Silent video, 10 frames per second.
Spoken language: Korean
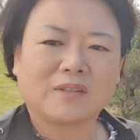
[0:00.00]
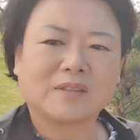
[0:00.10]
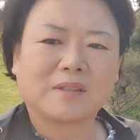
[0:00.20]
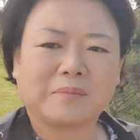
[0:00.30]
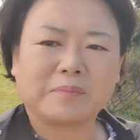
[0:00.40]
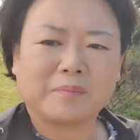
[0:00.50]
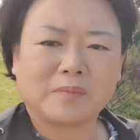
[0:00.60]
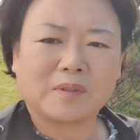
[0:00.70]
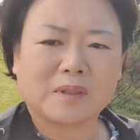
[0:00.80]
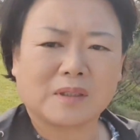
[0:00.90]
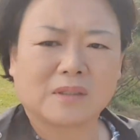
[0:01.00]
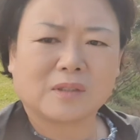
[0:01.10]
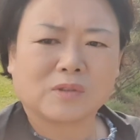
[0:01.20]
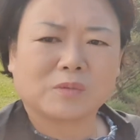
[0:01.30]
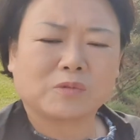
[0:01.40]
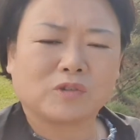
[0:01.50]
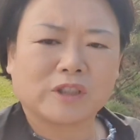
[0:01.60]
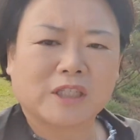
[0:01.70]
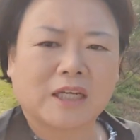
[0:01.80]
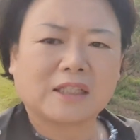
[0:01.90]
이제, 이제 좀
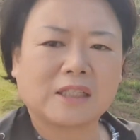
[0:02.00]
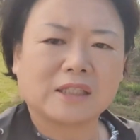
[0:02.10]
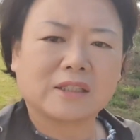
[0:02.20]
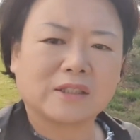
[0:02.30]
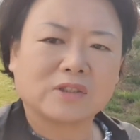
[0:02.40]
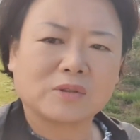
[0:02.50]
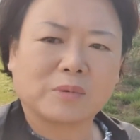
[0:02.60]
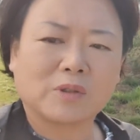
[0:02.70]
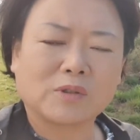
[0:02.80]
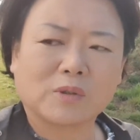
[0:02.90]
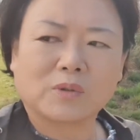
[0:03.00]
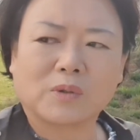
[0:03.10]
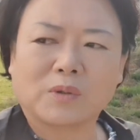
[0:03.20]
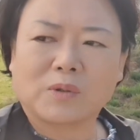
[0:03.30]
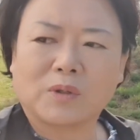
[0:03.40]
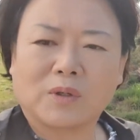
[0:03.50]
굵직한 일들은 좀 어느 정도